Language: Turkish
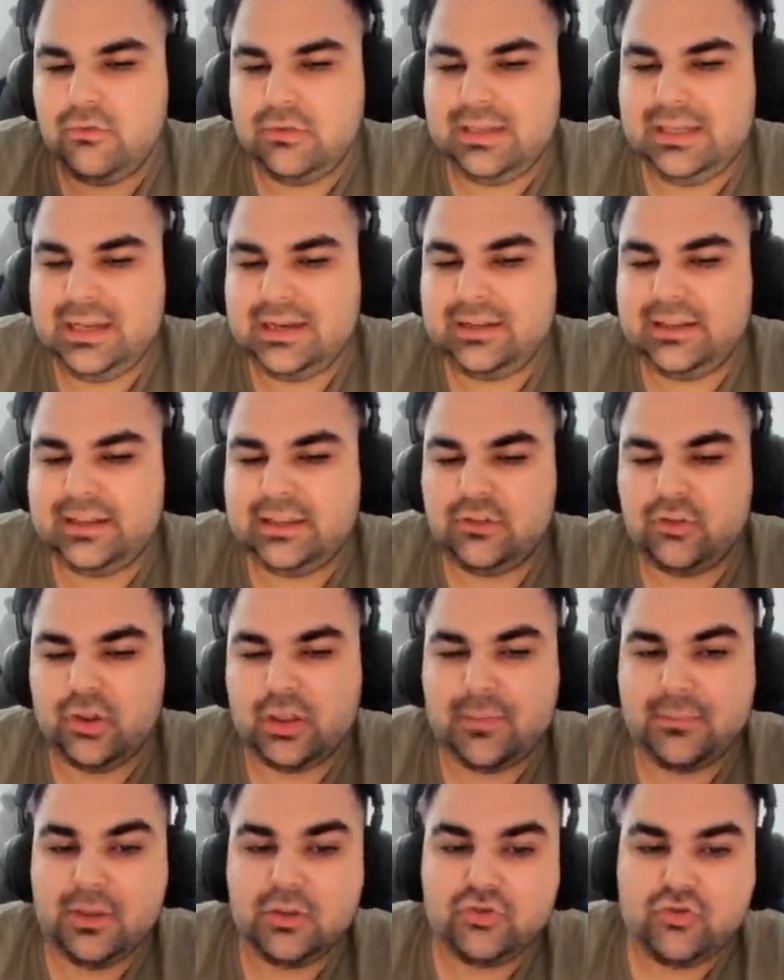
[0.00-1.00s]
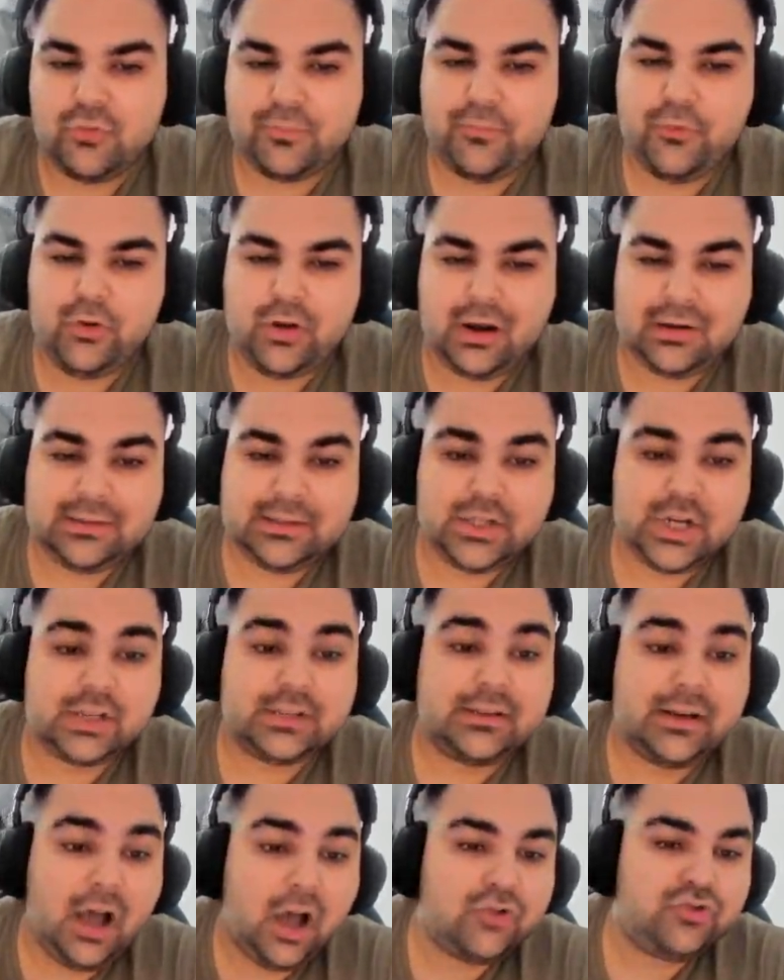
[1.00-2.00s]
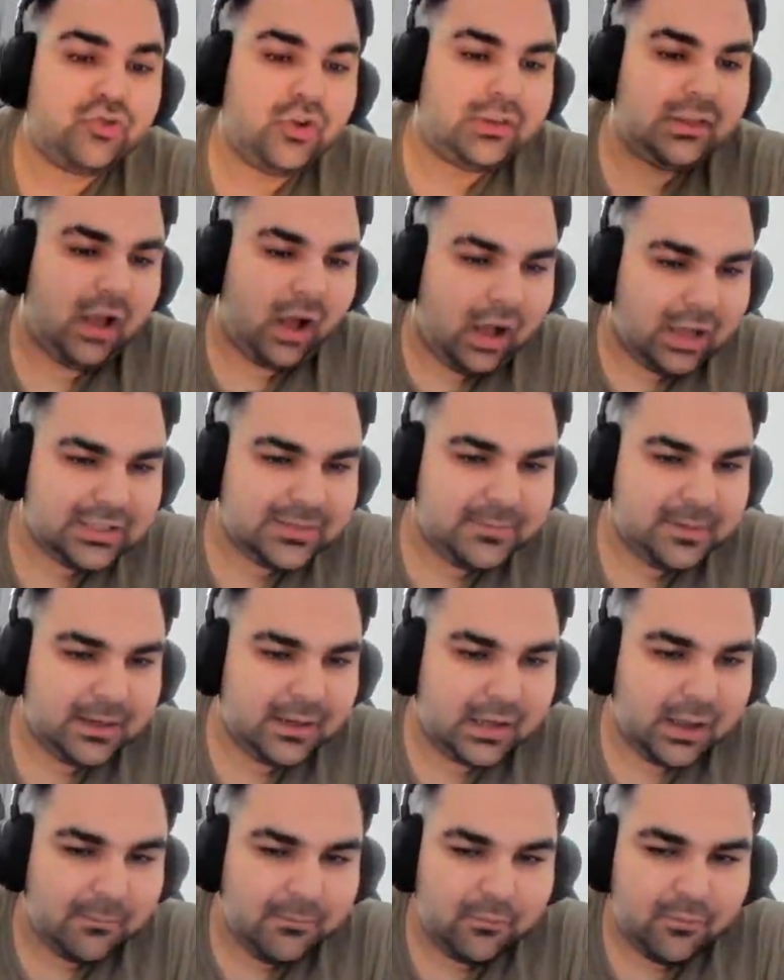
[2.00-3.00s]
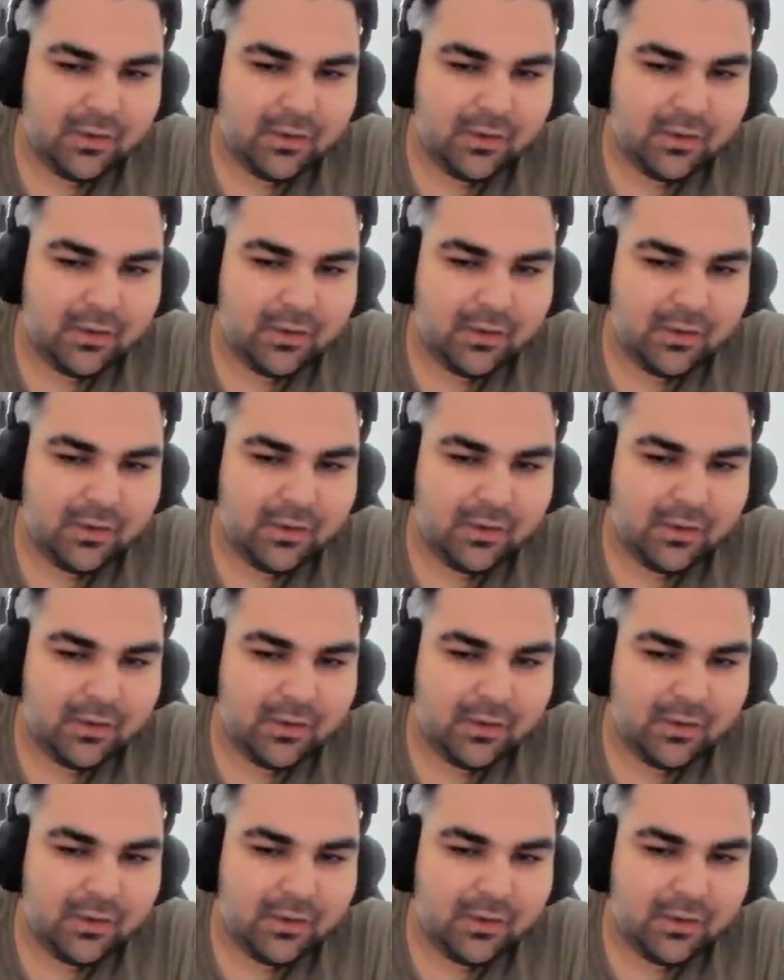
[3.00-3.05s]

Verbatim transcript: ileriki dönemde çok büyük artacaktır. Ha şu anda az bir rakamı